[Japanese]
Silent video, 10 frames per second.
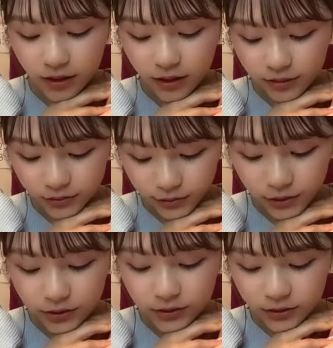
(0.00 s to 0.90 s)
カウント
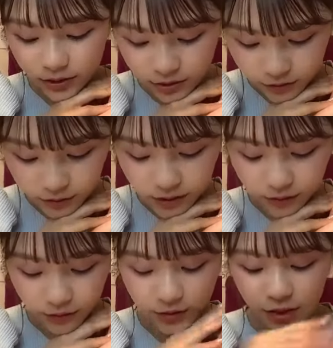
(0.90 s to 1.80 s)
枠2週の
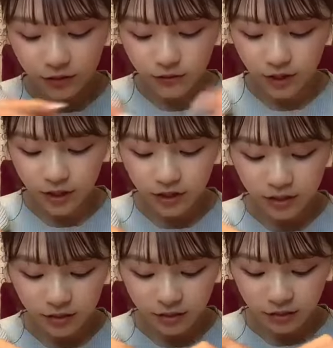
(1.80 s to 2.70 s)
後1週配
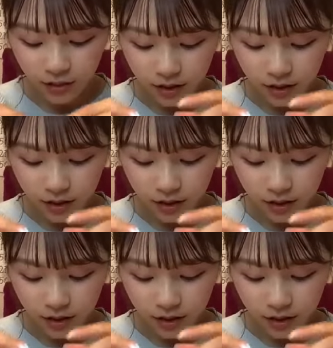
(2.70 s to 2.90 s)
信